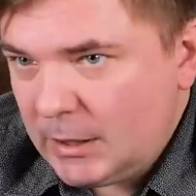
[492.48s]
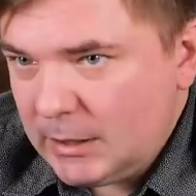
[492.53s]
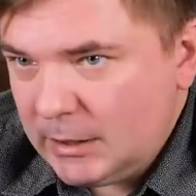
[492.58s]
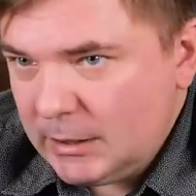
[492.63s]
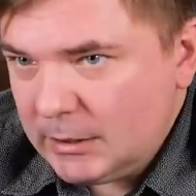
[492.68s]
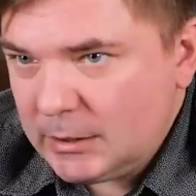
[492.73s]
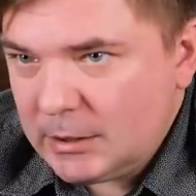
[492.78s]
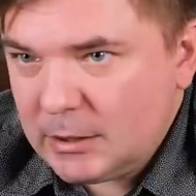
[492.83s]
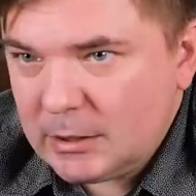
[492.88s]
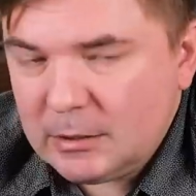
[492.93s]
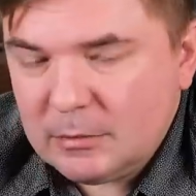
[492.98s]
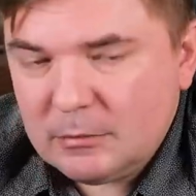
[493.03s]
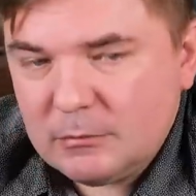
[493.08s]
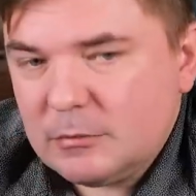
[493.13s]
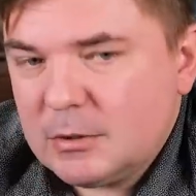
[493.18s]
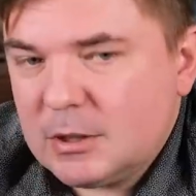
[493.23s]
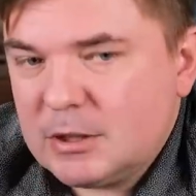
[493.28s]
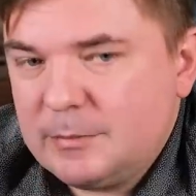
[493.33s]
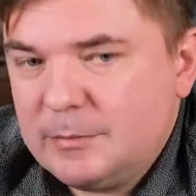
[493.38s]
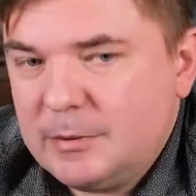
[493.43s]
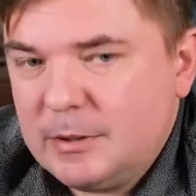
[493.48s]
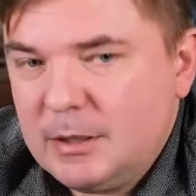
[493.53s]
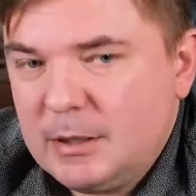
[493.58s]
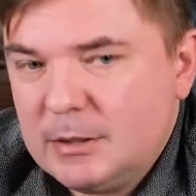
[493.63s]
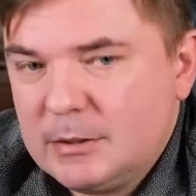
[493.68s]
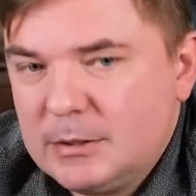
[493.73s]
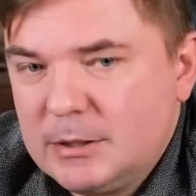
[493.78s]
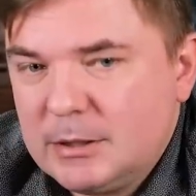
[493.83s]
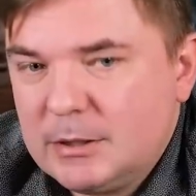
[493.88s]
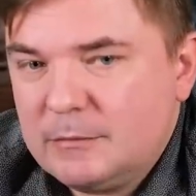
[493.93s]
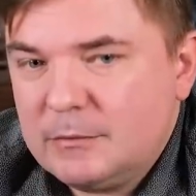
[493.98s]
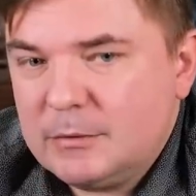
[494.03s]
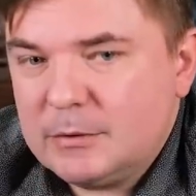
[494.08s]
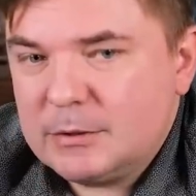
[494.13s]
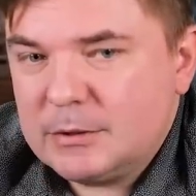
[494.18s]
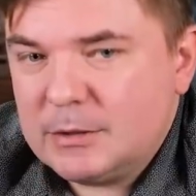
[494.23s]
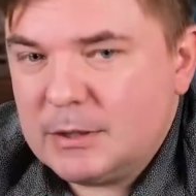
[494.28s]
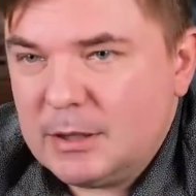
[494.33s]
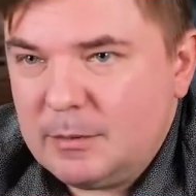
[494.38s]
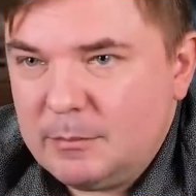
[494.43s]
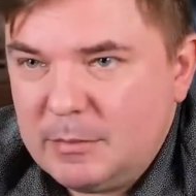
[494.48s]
линкеры, у нас переоцениваются